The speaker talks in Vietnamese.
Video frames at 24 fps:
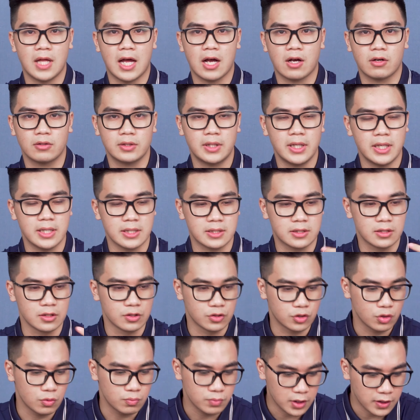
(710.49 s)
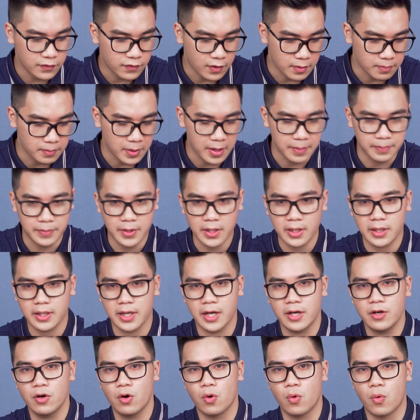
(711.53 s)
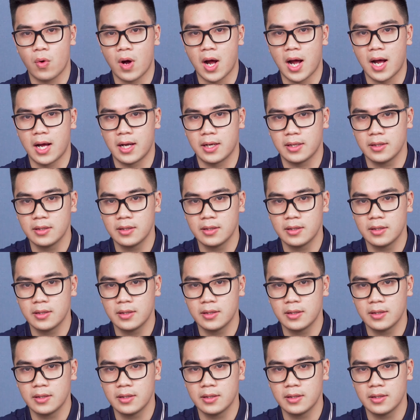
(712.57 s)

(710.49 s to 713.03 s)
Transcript: ta có thể sử dụng những cái phần mềm thiết kế đồ họa